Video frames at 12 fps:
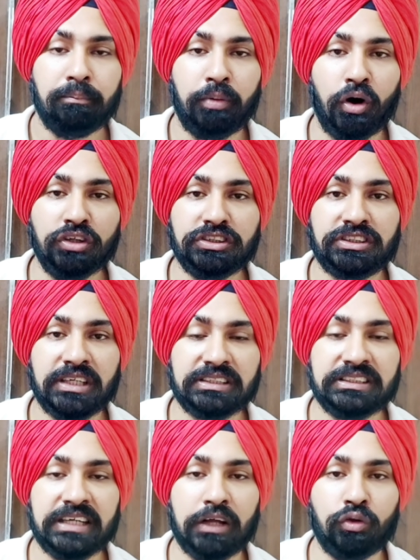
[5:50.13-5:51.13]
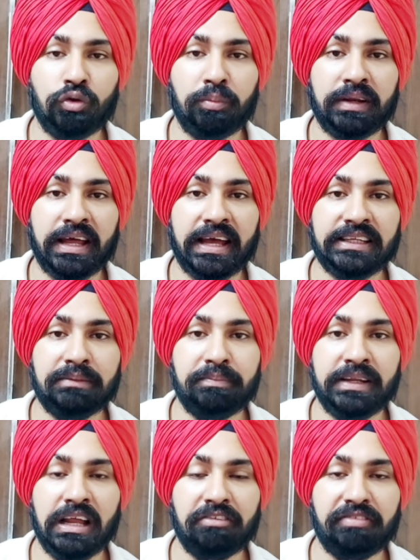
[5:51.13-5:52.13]
बहुत सख्त कानून बनाया है जी
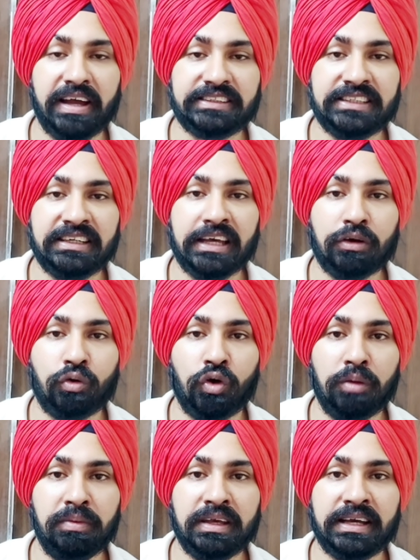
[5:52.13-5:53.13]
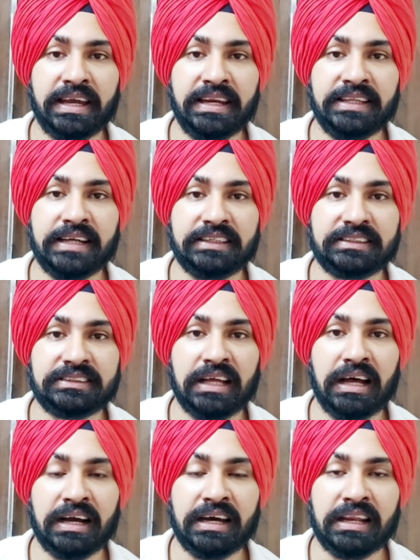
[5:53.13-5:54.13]
बिना वैक्सीन के कोई भी कहीं नहीं जा सकता
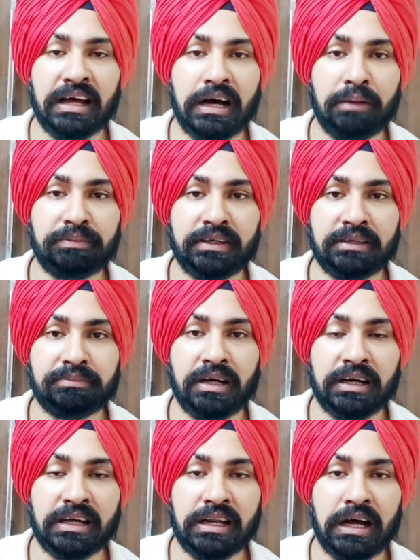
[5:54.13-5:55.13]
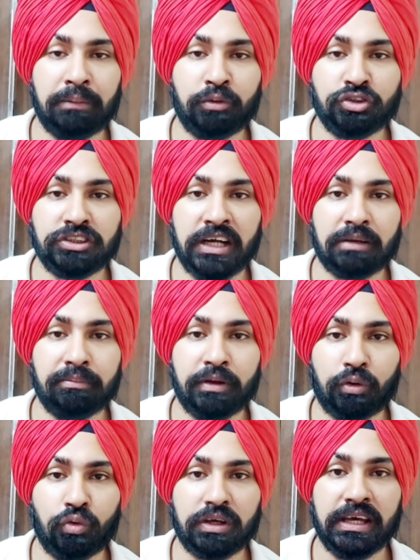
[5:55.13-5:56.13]
अगर आपके अगर आपको सड़क में
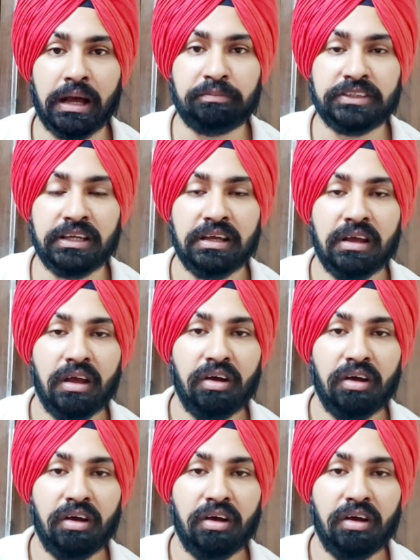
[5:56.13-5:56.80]
रोके आपसे